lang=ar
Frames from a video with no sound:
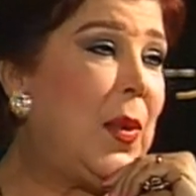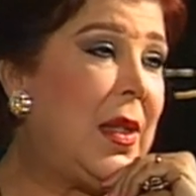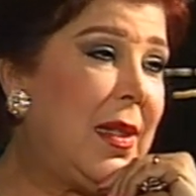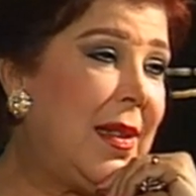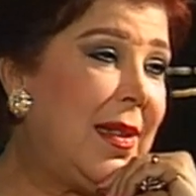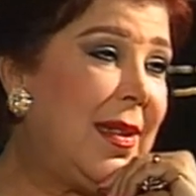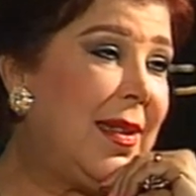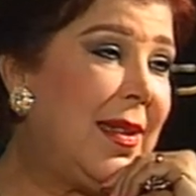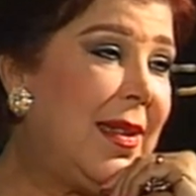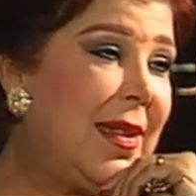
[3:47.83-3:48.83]
ايه الدور اللي
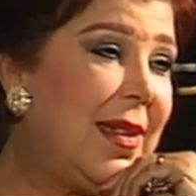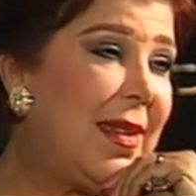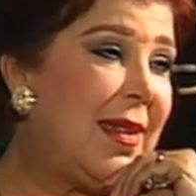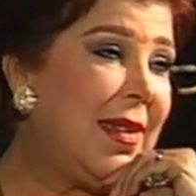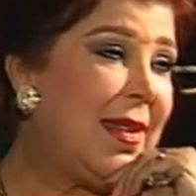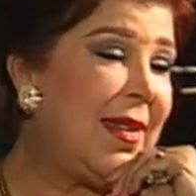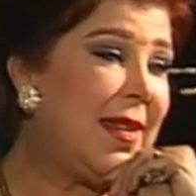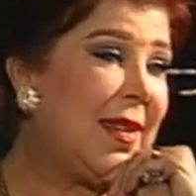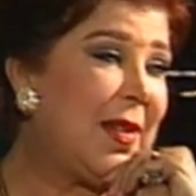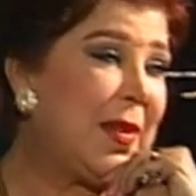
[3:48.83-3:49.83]
نفسك بقى
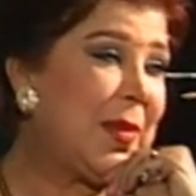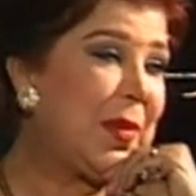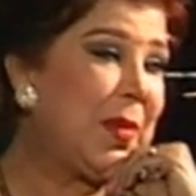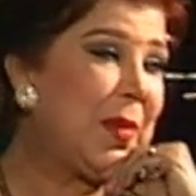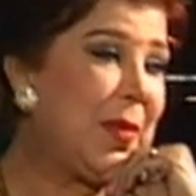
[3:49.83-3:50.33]
الحاجة من